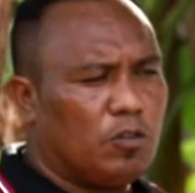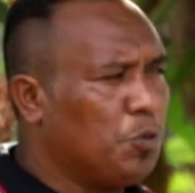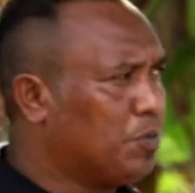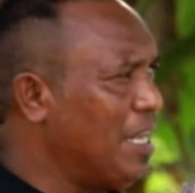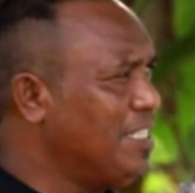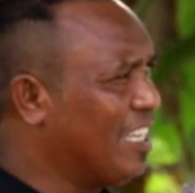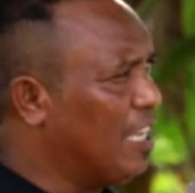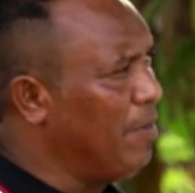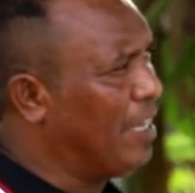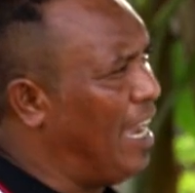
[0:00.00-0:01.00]
substansi
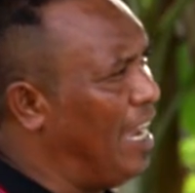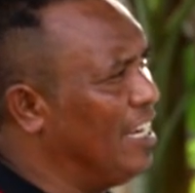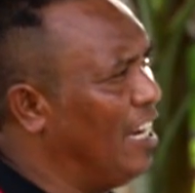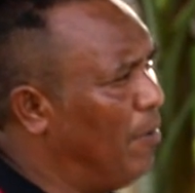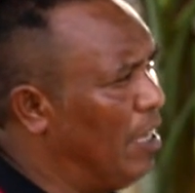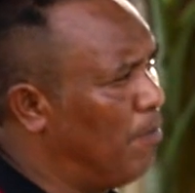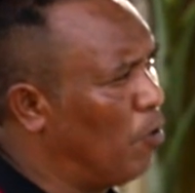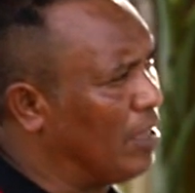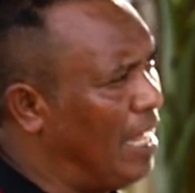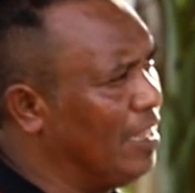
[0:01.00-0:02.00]
kimika ida nebe
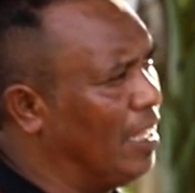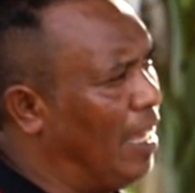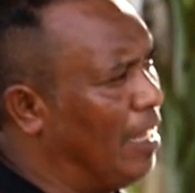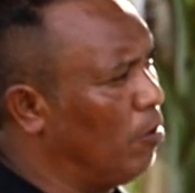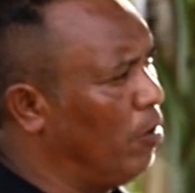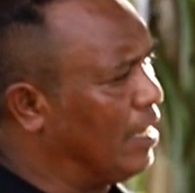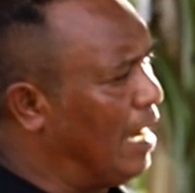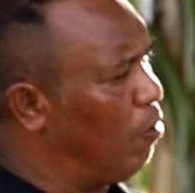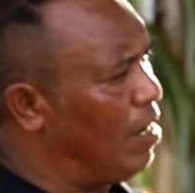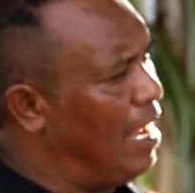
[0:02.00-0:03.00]
importante lori
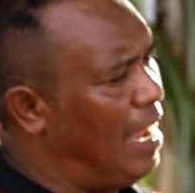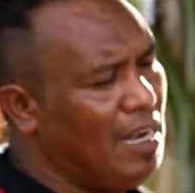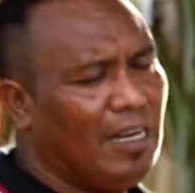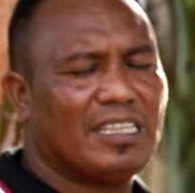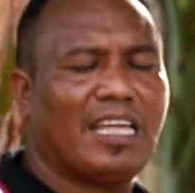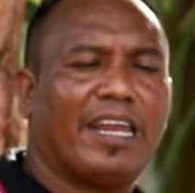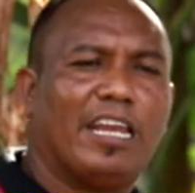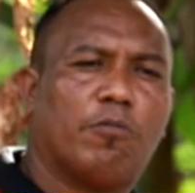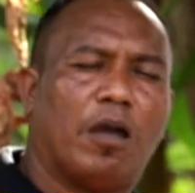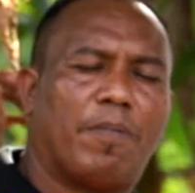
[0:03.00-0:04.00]
kahurahan ita
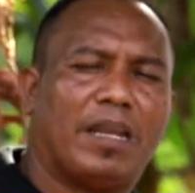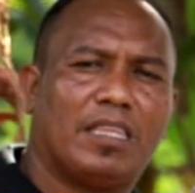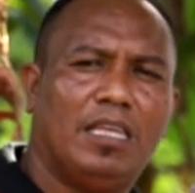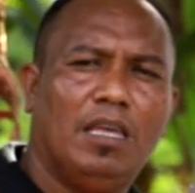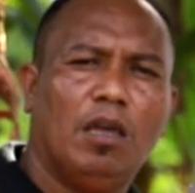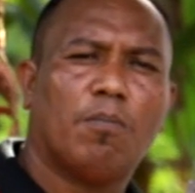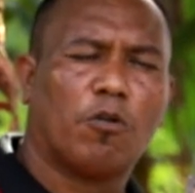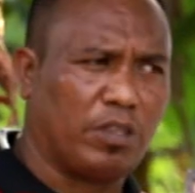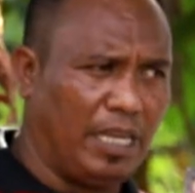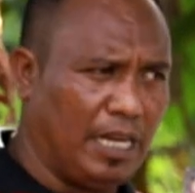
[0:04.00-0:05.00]
harele bah parti
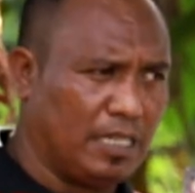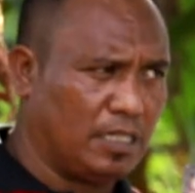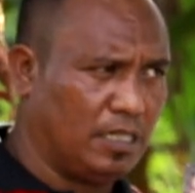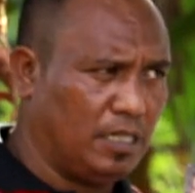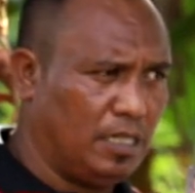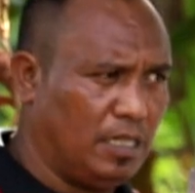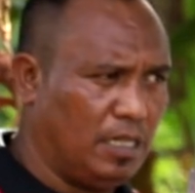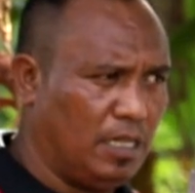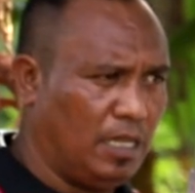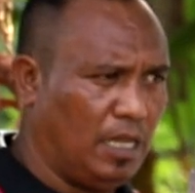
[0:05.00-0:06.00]
proteinas.
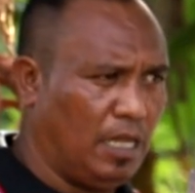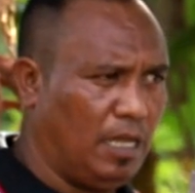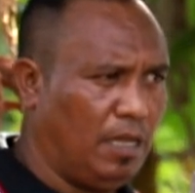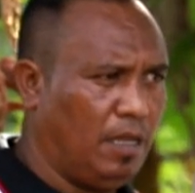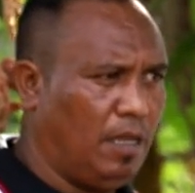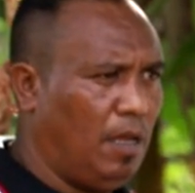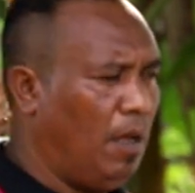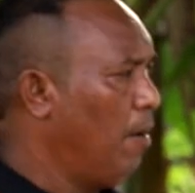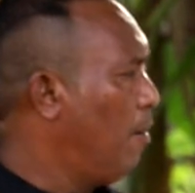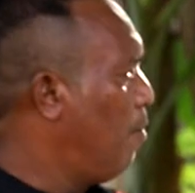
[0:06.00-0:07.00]
Ah.
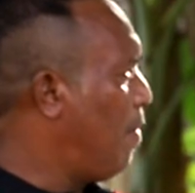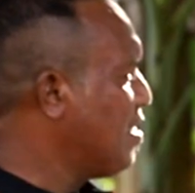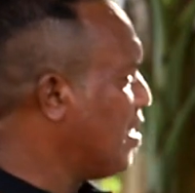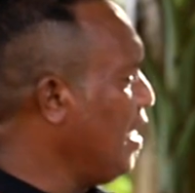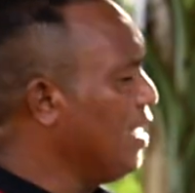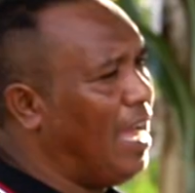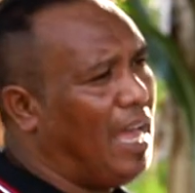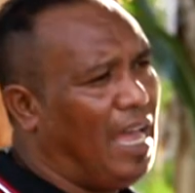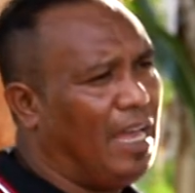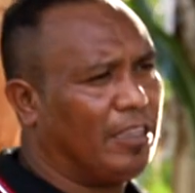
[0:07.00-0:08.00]
Maske
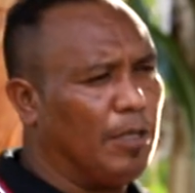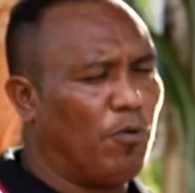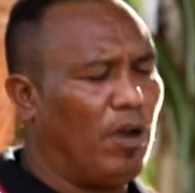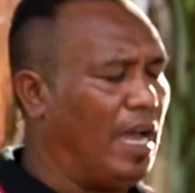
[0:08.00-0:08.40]
ihahan tipo